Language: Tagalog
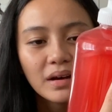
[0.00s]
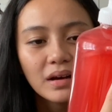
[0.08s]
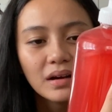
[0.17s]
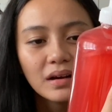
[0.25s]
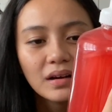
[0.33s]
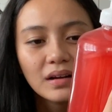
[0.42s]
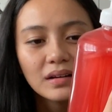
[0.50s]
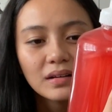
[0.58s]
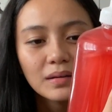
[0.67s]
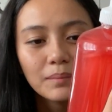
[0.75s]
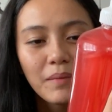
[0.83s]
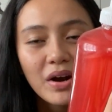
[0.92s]
Uh,
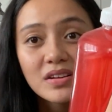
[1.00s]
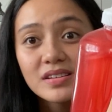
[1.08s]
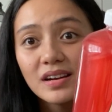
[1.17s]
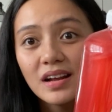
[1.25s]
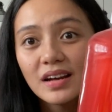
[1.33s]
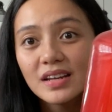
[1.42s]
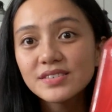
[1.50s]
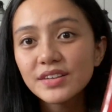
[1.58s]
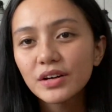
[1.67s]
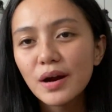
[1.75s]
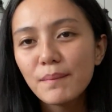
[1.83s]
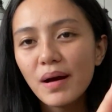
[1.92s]
meron silang
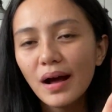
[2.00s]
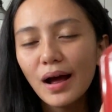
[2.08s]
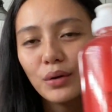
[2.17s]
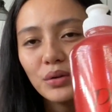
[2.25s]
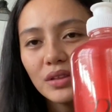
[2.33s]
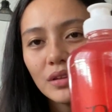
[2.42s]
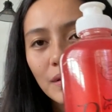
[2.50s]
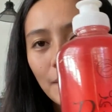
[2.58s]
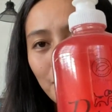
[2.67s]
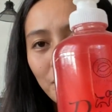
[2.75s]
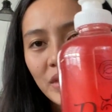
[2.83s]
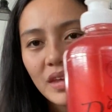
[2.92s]
Instagram account.
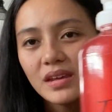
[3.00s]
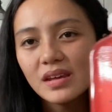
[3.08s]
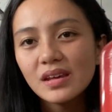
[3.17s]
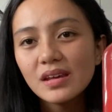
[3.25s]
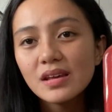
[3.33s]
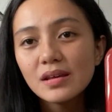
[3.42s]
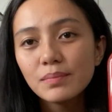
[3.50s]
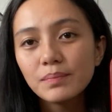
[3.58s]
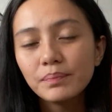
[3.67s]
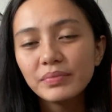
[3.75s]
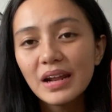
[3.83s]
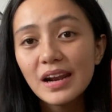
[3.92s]
i
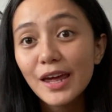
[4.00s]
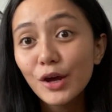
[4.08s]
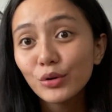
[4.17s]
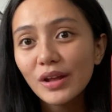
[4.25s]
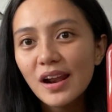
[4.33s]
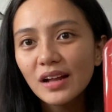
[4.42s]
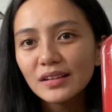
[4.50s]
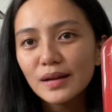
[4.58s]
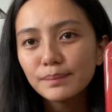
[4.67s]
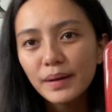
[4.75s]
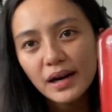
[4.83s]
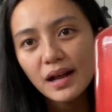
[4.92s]
Ilalagay ko na lang
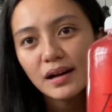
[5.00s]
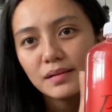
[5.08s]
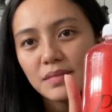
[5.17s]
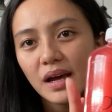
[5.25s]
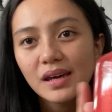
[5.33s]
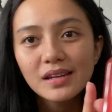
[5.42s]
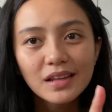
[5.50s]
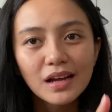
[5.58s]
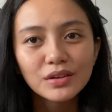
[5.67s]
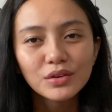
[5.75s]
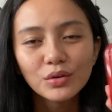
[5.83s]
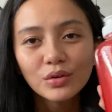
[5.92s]
din para
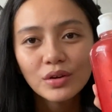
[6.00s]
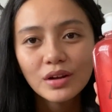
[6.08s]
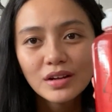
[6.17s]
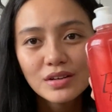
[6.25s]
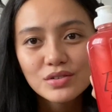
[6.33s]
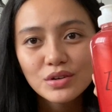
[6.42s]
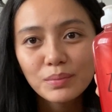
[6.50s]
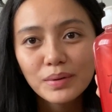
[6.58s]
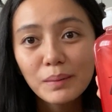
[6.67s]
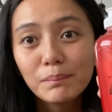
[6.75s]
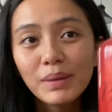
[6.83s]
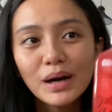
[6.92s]
makita nyo.
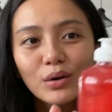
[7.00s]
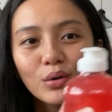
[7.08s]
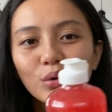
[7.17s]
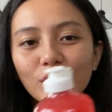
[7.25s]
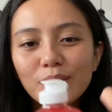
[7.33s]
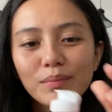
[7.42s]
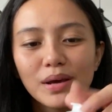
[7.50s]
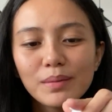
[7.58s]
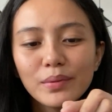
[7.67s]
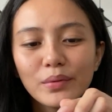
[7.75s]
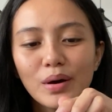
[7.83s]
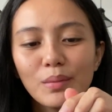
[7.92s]
Sobrang bango.
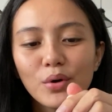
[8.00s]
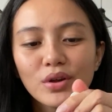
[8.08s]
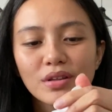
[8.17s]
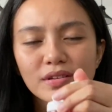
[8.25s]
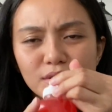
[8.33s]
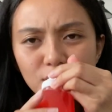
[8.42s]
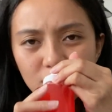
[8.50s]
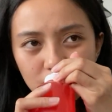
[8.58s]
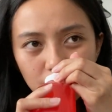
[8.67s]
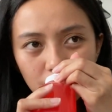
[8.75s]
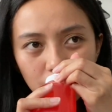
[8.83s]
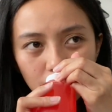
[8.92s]
Iba-iba yung amoy niya. This one's